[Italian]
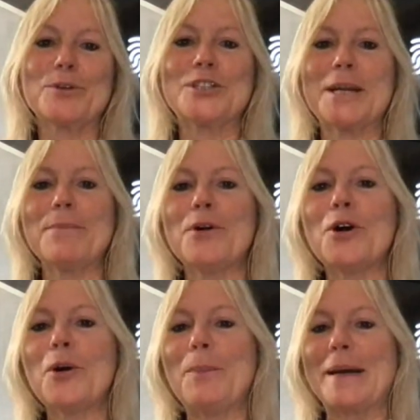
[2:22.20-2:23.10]

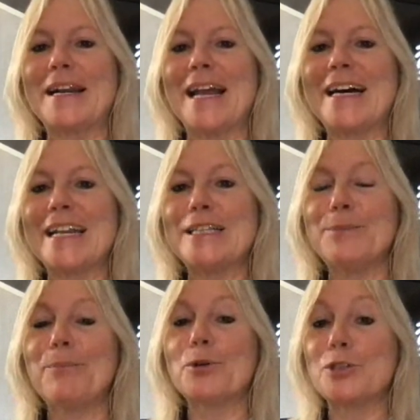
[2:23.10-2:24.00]
Potremmo parlare
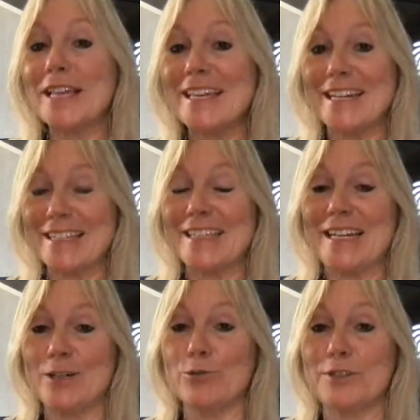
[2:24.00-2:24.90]
di potere
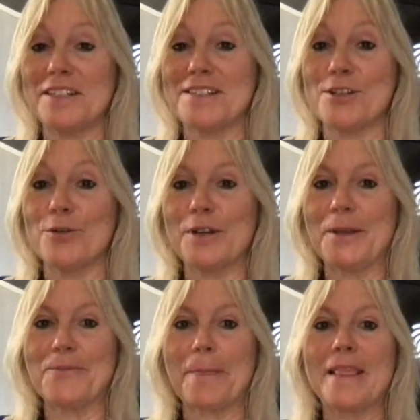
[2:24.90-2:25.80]
della
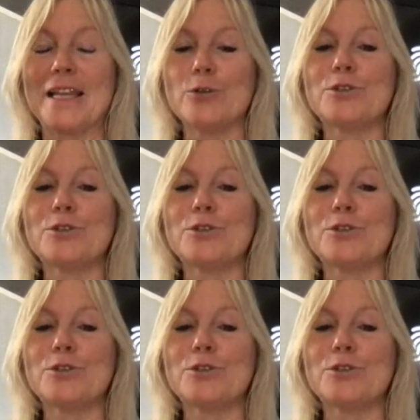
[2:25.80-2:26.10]
nutrizione. La